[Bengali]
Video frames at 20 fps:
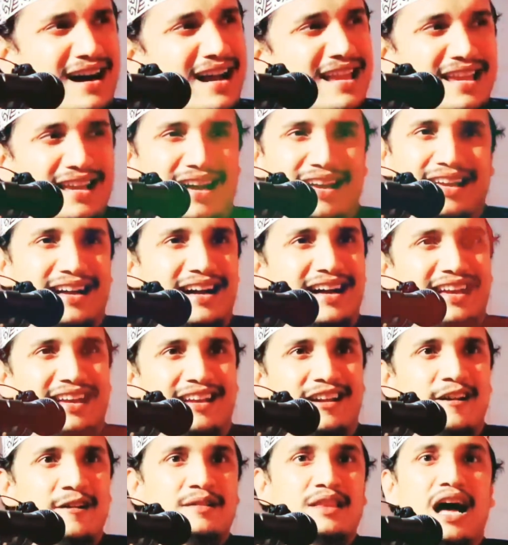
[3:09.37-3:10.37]
হাই হাই হাই
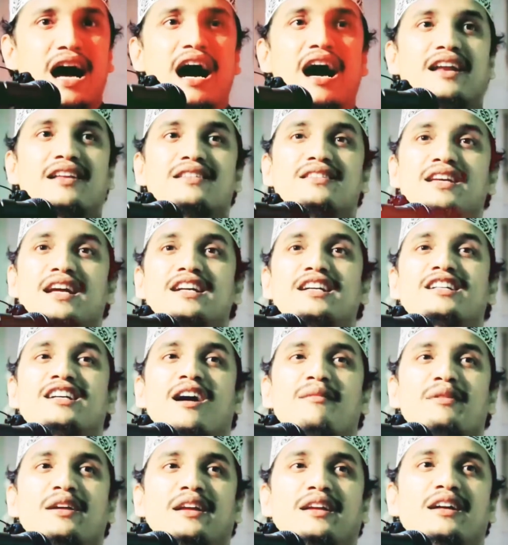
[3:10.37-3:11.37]
আর যেই
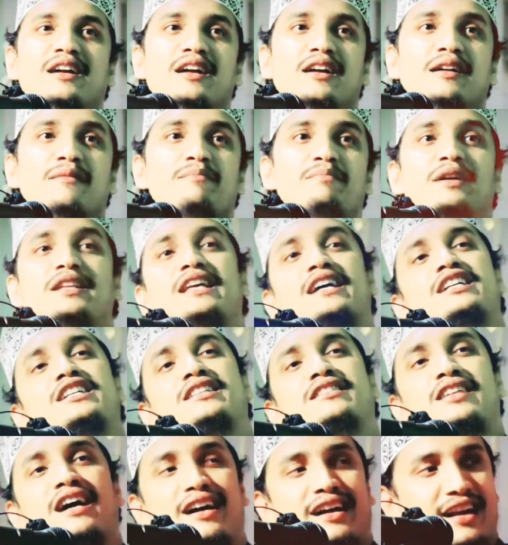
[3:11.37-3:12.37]
স্বামী বিদেশ
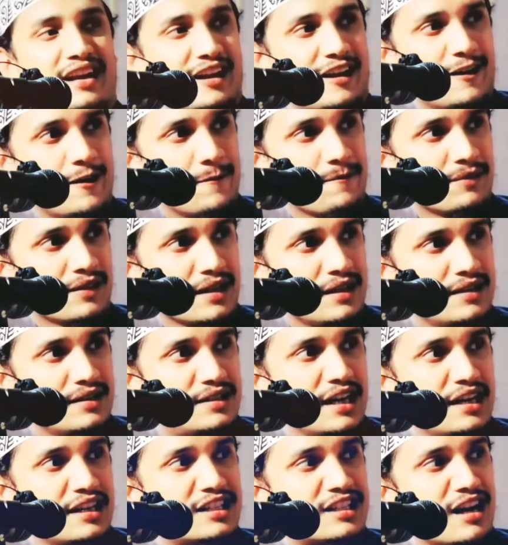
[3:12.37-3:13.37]
থাকে
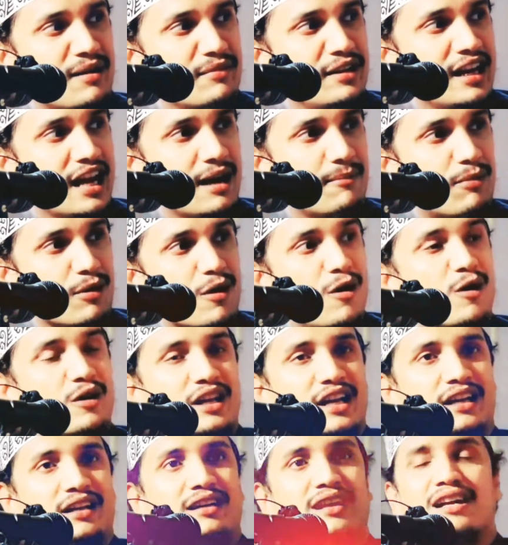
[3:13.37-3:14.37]
যেই স্বামী
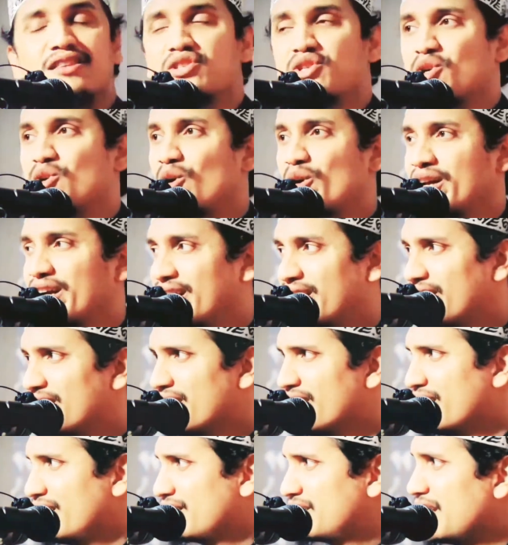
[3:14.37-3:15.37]
অ্যাব্রডে কাজ করে
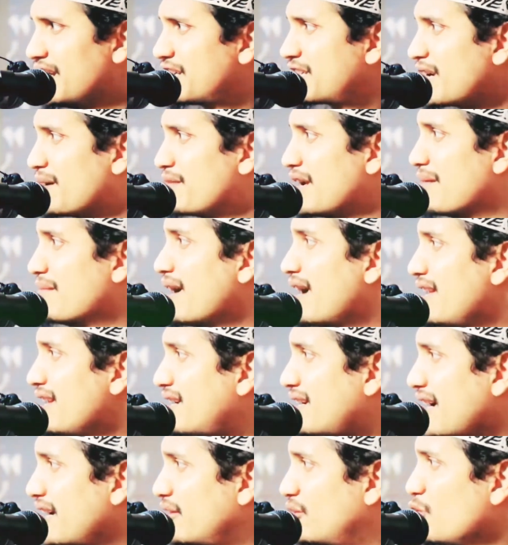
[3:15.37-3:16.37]
যেই স্বামী
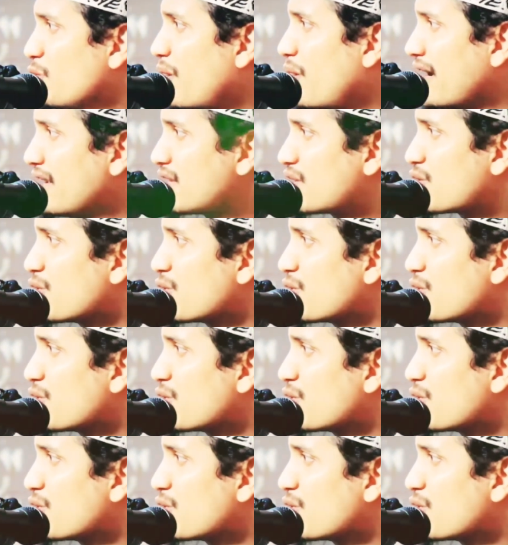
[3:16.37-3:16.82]
আমেরিকার দুবাই